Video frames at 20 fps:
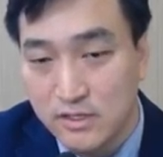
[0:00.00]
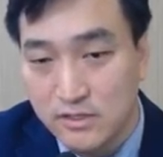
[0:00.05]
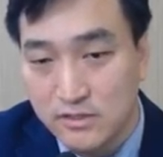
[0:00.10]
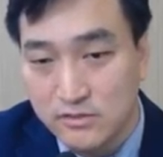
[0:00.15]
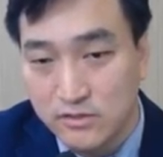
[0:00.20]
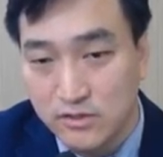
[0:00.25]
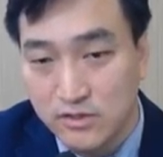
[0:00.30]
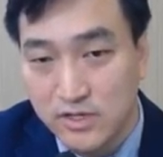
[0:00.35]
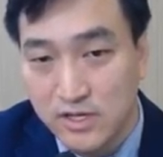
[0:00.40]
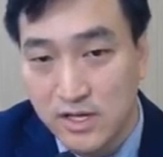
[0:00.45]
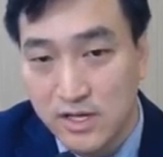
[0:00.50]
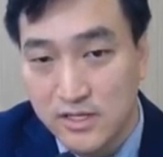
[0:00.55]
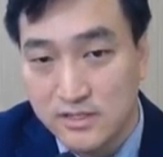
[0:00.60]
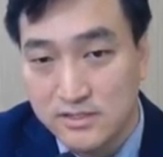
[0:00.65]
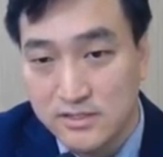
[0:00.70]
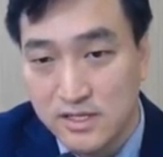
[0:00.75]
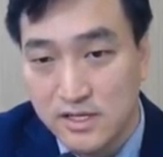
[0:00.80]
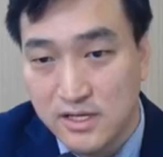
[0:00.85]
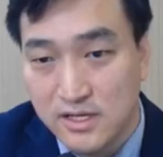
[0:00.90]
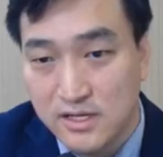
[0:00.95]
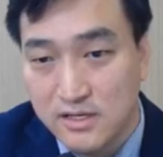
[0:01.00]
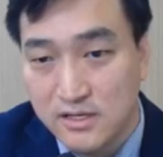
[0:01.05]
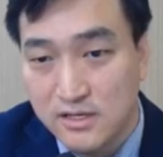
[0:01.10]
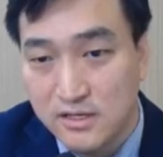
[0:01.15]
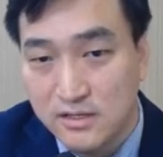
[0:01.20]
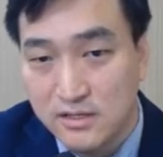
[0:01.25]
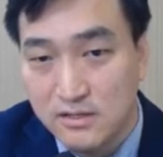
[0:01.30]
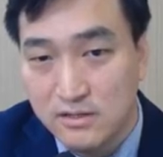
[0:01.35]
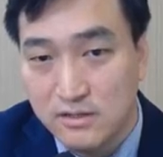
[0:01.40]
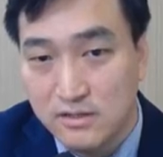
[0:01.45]
저희가 항상
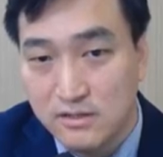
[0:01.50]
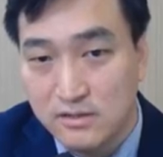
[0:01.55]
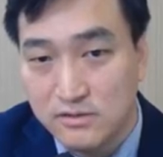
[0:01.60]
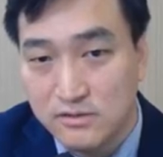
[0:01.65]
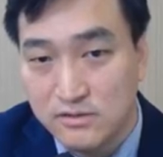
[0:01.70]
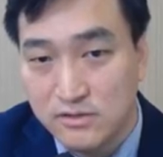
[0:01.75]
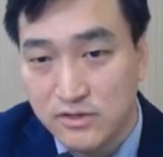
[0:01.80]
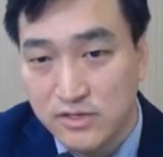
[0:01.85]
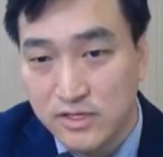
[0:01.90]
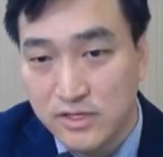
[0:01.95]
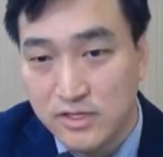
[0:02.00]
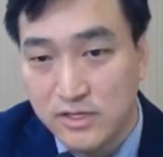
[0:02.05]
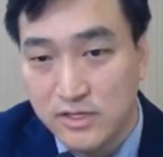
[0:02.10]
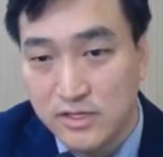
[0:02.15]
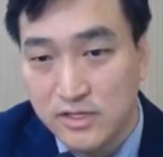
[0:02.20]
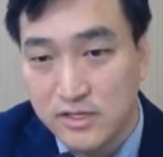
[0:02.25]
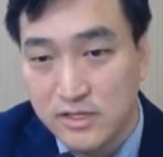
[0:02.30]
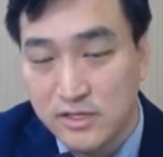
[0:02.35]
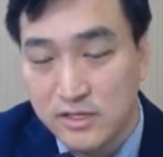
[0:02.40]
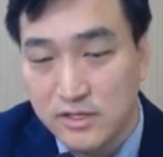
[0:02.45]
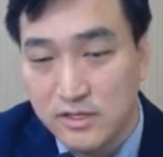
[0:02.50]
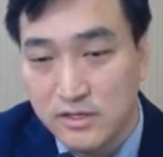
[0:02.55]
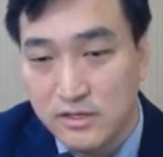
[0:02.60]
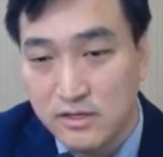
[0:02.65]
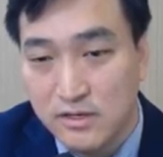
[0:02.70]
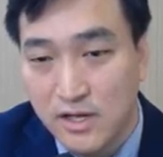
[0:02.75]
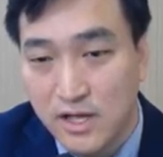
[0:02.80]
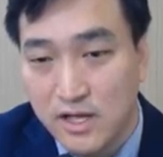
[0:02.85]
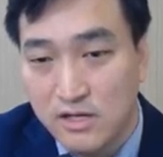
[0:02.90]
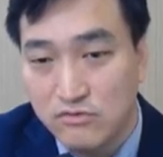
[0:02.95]
어, 저희 어,
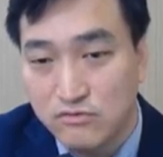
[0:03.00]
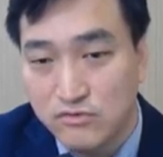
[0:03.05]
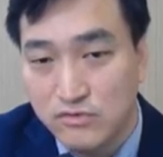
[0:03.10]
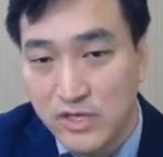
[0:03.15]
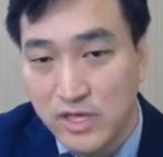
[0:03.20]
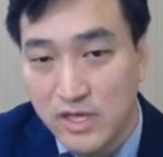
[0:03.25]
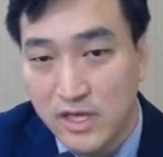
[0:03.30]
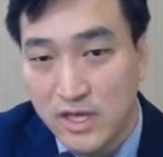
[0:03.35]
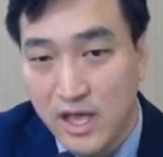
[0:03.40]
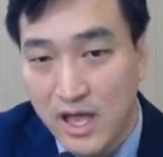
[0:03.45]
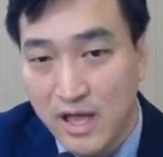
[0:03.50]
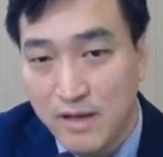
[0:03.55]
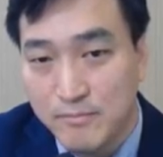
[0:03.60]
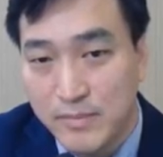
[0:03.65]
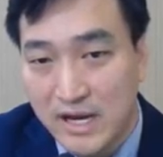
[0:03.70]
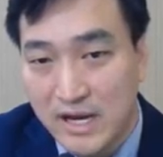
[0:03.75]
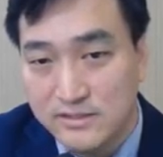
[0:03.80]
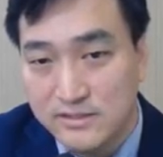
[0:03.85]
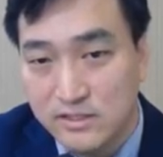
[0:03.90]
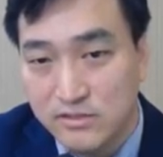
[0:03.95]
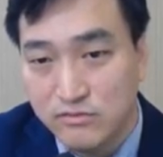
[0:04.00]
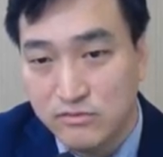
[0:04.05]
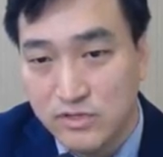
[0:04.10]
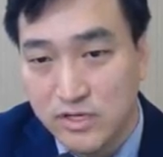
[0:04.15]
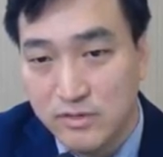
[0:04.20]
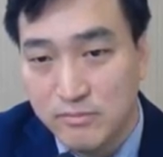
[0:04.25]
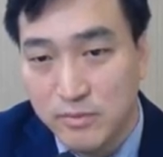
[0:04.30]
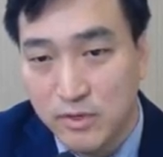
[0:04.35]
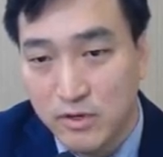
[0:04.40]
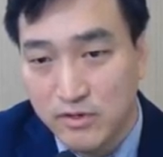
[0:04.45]
한국의 암
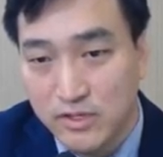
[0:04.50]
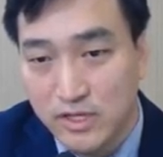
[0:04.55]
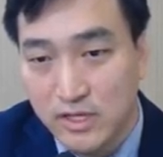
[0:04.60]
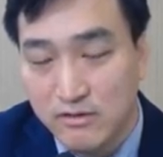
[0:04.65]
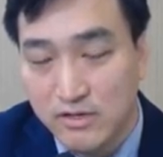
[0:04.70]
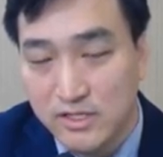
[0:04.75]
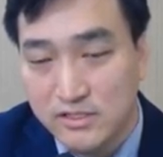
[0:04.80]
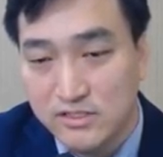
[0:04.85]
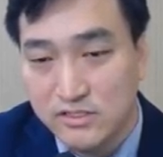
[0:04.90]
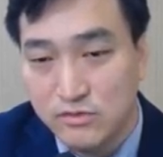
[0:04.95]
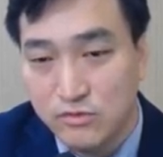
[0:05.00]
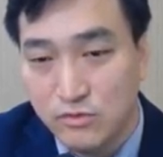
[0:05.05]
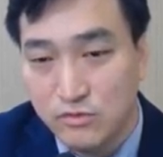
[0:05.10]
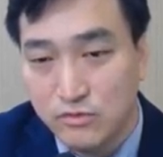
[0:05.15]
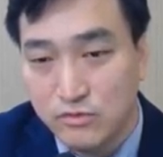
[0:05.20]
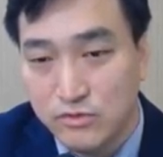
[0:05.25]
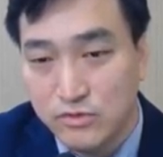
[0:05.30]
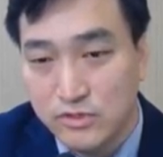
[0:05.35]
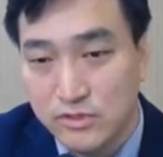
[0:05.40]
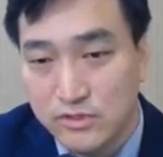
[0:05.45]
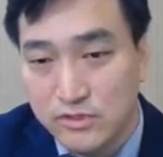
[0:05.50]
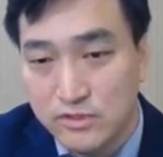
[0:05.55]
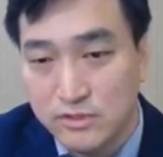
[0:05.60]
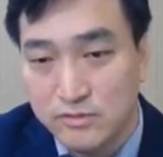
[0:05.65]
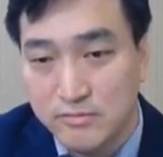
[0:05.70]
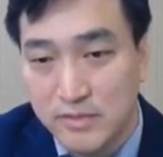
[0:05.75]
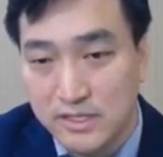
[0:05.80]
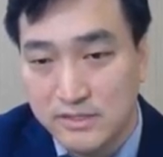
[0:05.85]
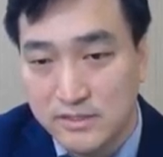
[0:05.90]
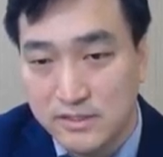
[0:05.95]
발생률의 변화나 치료율을
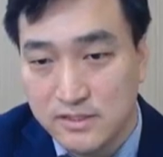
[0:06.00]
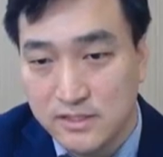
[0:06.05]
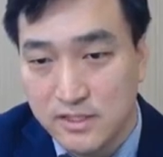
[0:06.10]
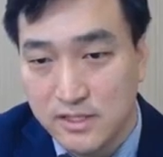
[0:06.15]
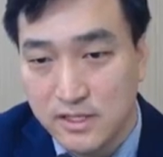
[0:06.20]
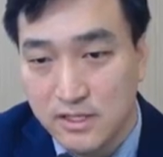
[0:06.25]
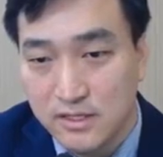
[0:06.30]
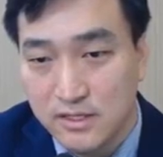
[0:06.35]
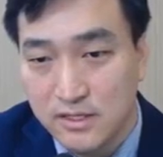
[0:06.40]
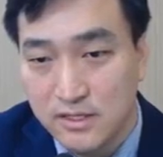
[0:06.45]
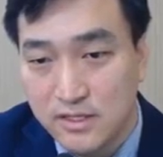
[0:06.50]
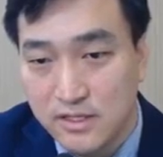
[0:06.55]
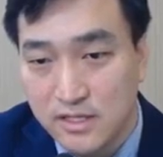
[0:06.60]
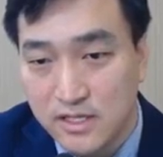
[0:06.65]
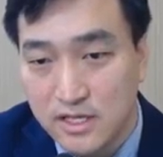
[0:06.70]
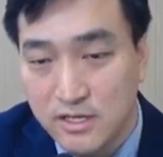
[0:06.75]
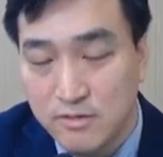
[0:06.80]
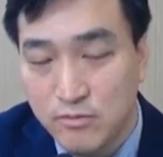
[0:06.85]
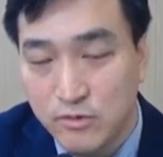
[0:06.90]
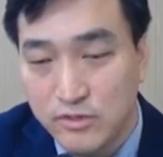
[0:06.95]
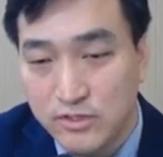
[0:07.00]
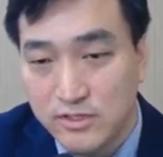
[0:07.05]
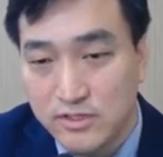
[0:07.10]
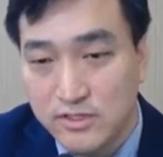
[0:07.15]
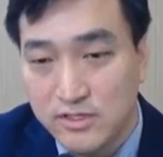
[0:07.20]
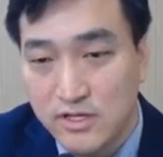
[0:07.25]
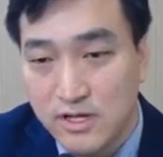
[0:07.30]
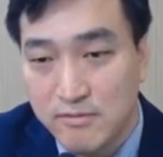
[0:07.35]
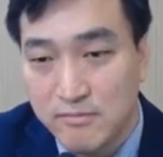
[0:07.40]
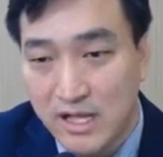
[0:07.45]
봤을 때
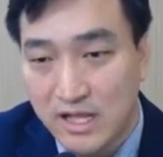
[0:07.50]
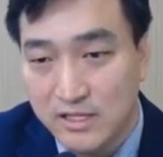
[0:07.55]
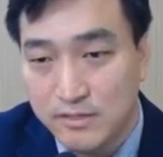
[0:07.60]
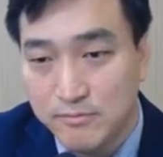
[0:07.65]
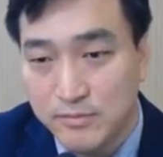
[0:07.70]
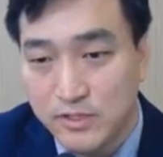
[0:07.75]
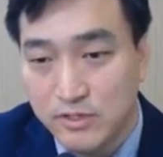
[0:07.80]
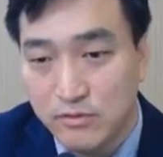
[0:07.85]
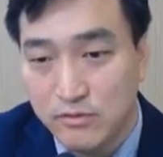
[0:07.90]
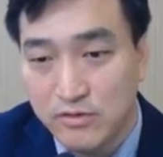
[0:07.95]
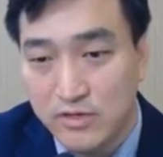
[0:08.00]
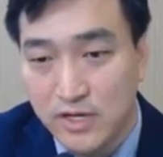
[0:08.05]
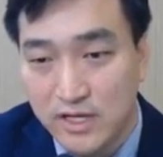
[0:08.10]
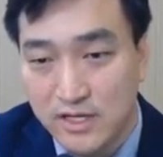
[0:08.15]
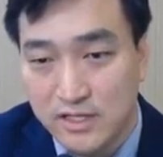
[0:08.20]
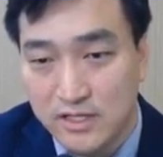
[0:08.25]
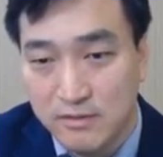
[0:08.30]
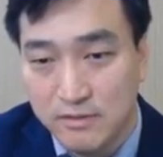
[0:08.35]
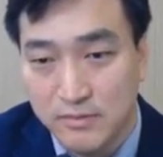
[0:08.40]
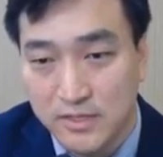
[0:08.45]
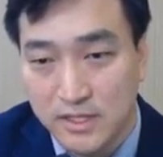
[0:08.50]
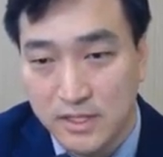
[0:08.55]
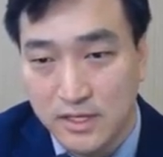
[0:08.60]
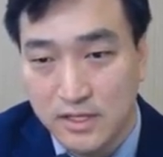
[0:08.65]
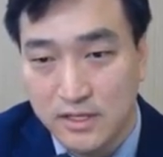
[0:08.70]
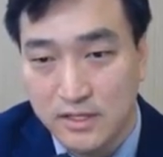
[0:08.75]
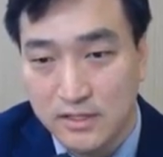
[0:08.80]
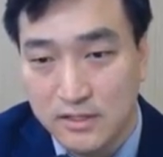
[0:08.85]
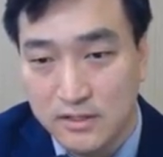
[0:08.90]
일본인들과 많이 비교를 하게 됩니다.